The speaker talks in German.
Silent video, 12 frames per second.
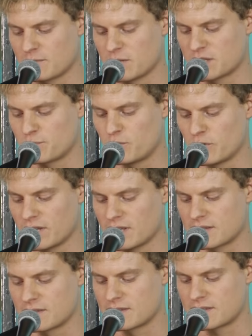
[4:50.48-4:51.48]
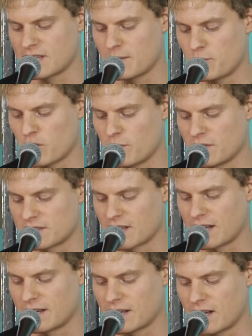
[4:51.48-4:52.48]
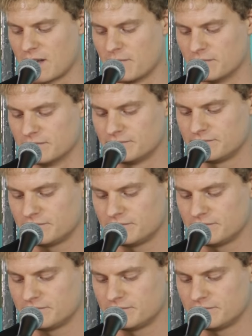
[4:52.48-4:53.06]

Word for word: mit pürierten C-Promis einreiben.